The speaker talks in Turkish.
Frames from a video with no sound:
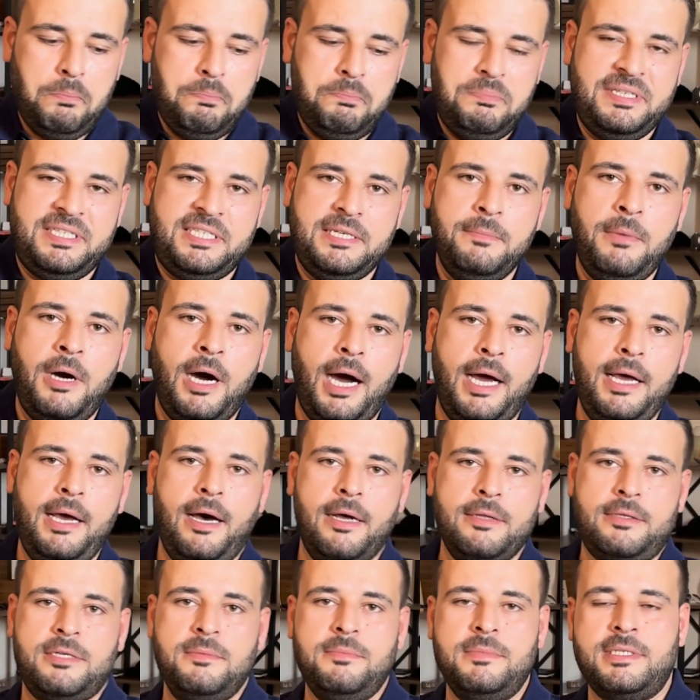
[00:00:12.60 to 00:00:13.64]
bizim
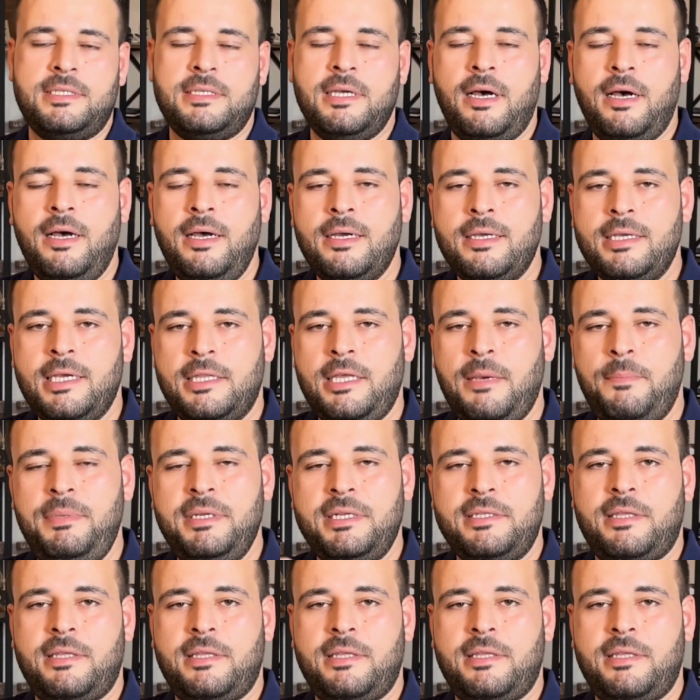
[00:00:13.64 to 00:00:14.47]
hayatımıza ya da